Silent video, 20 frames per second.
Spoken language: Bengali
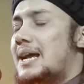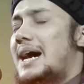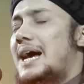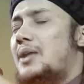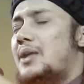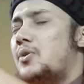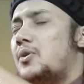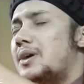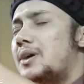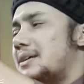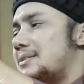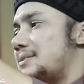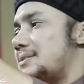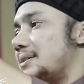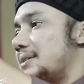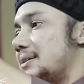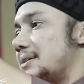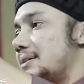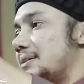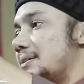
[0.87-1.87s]
কারো
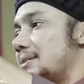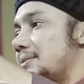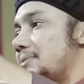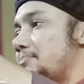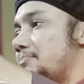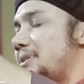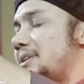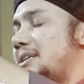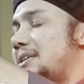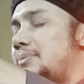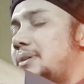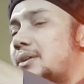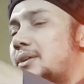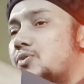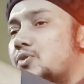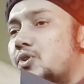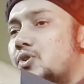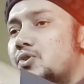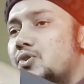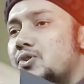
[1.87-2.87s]
কাছে
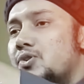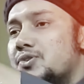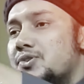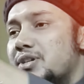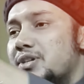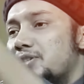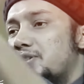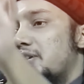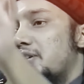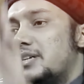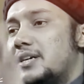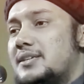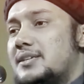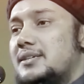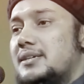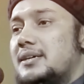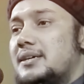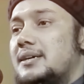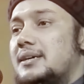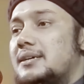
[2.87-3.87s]
পৃথিবীর কোন সৃষ্টির
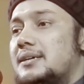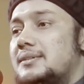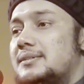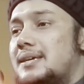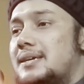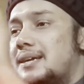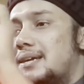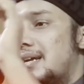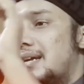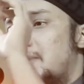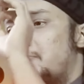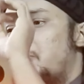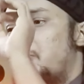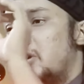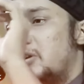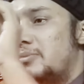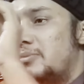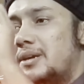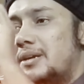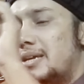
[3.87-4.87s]
কাছে যারা
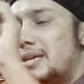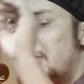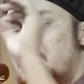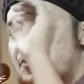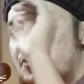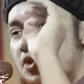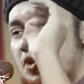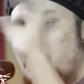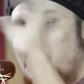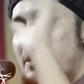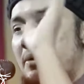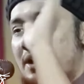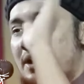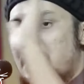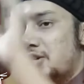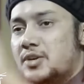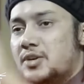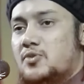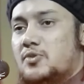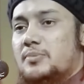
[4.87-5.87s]
পরিমাণ কিচ্ছু
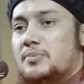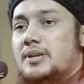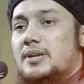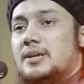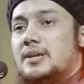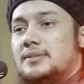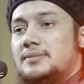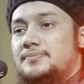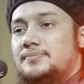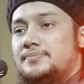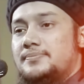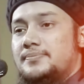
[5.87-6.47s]
পাওয়ার আশা করবেন না